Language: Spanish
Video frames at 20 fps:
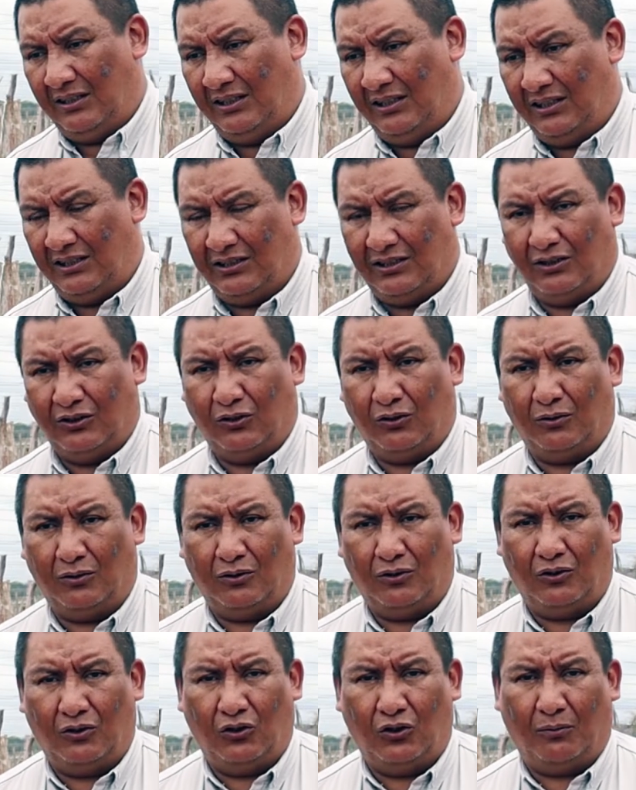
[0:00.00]
es lo,
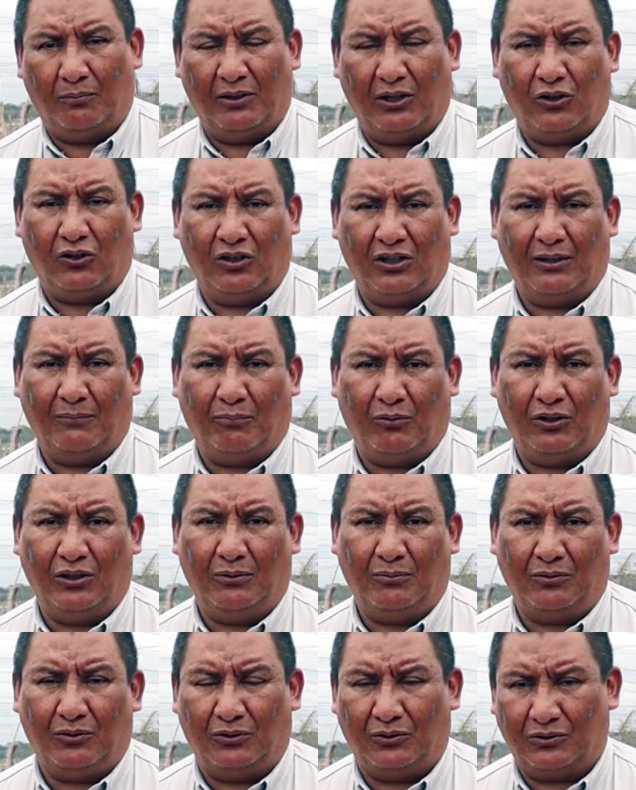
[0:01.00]
mejor que
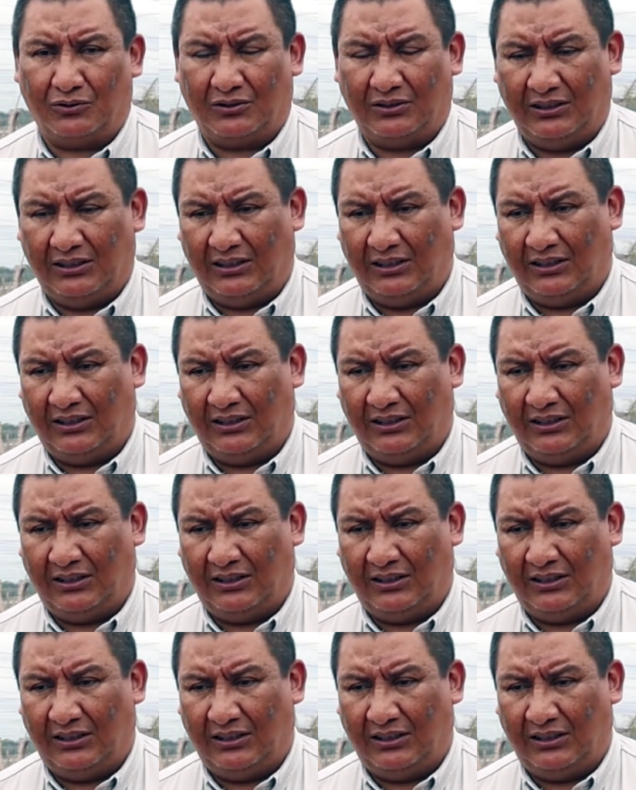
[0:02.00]
podemos